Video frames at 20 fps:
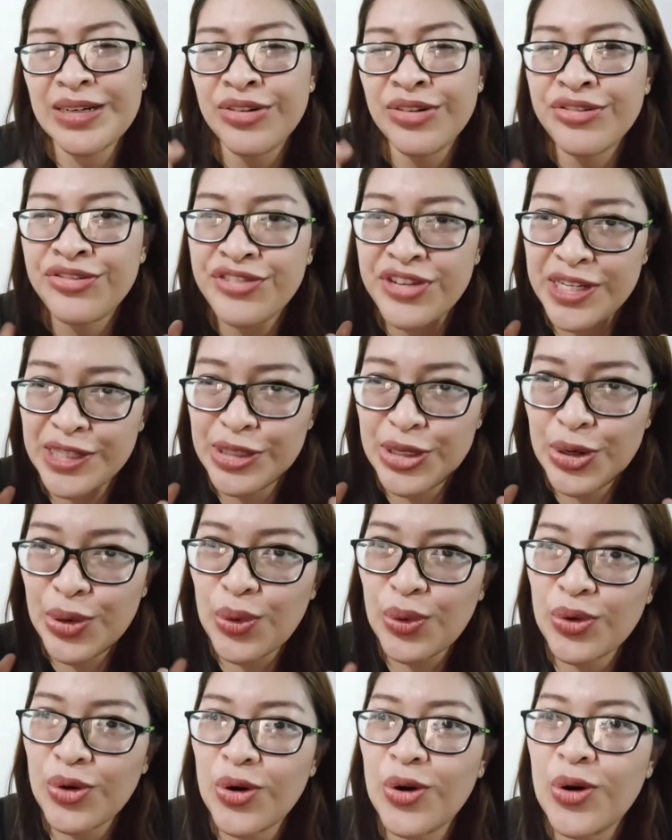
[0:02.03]
video
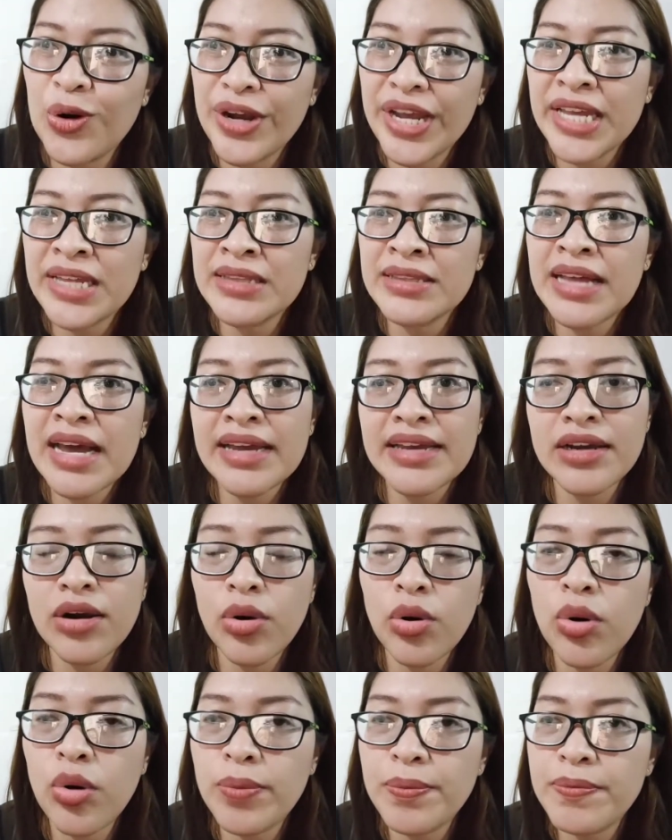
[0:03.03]
ko and I
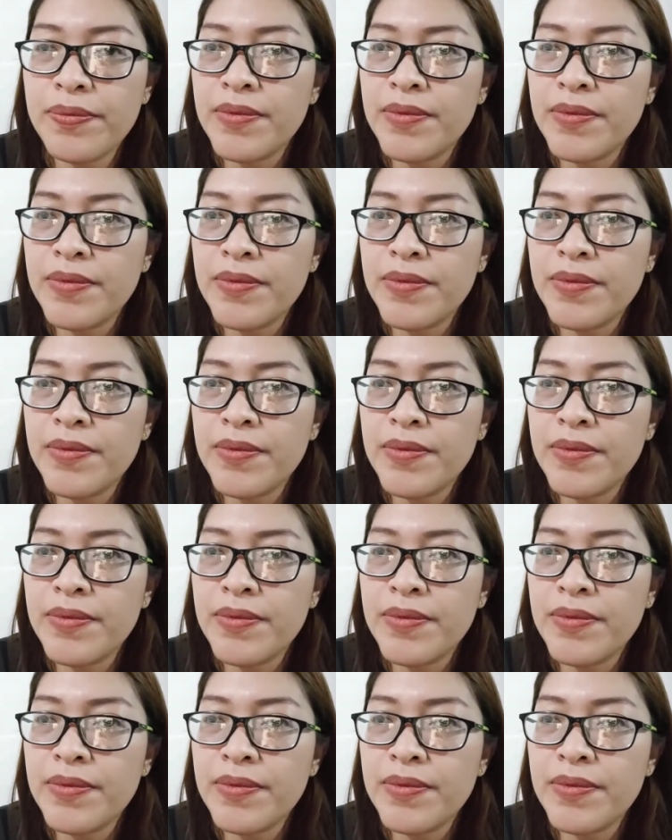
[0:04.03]
hope